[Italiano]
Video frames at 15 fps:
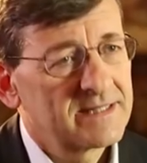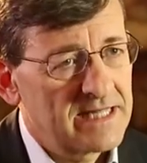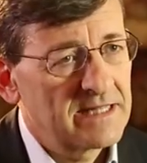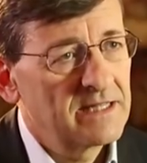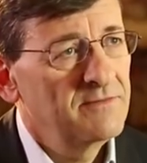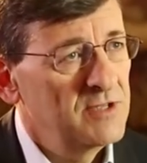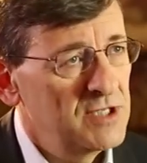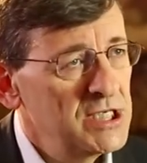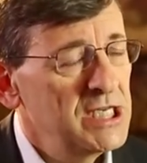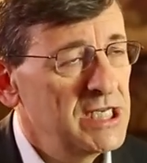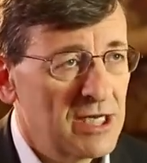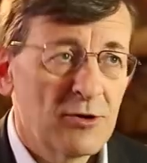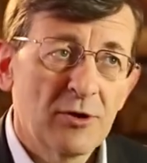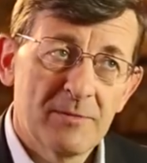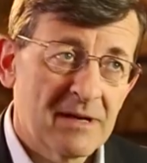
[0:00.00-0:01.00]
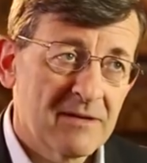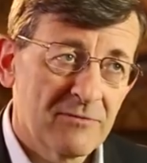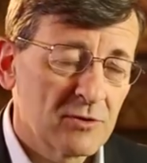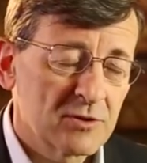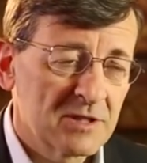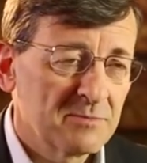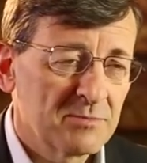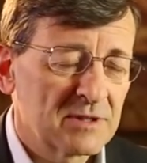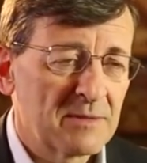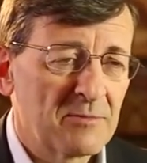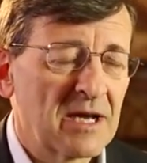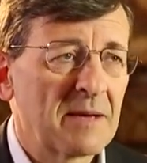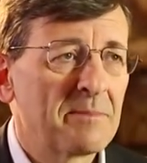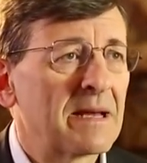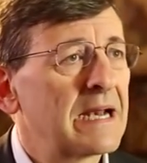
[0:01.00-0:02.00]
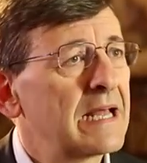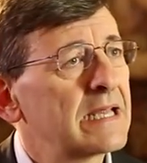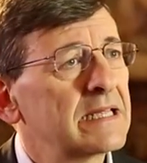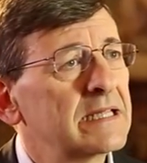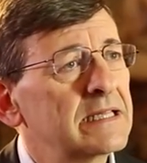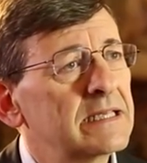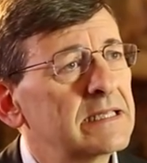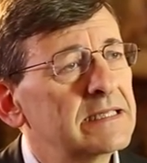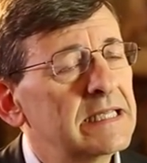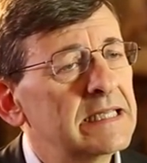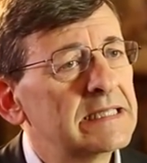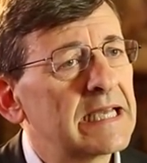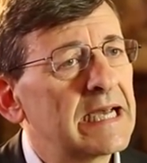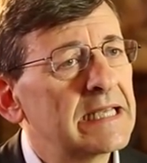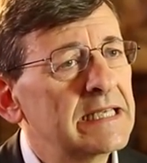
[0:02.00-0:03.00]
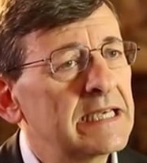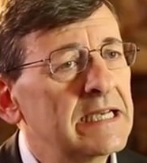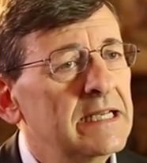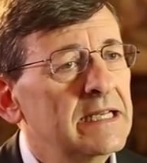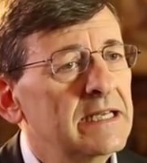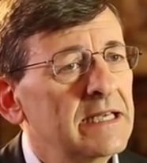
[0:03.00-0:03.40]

stati vicini a noi, ma forse potremmo anche parlare dell'Italia,